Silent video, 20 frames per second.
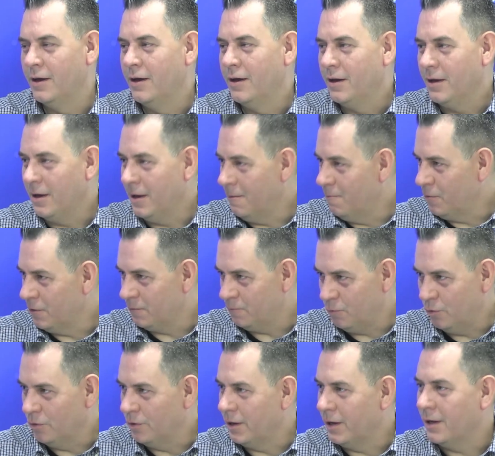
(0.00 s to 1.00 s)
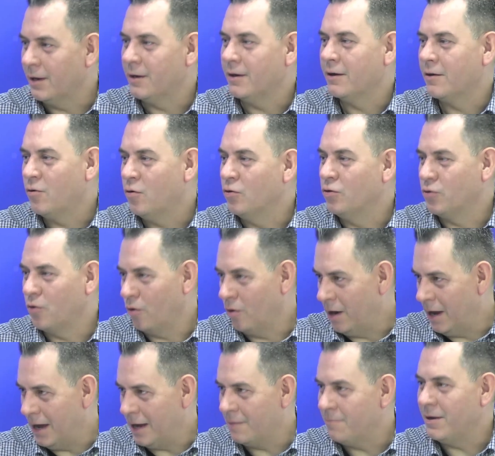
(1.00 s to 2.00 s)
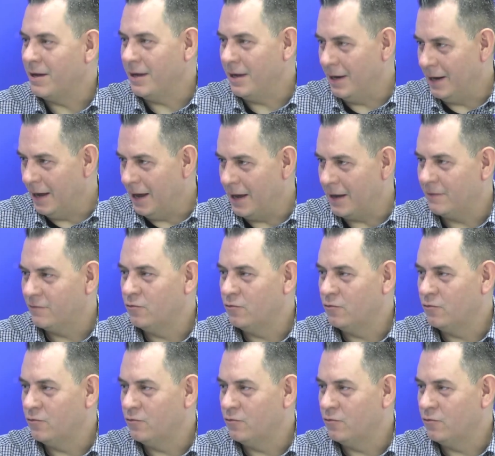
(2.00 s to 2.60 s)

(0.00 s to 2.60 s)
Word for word: Eh, pues poder controlar, vigilar,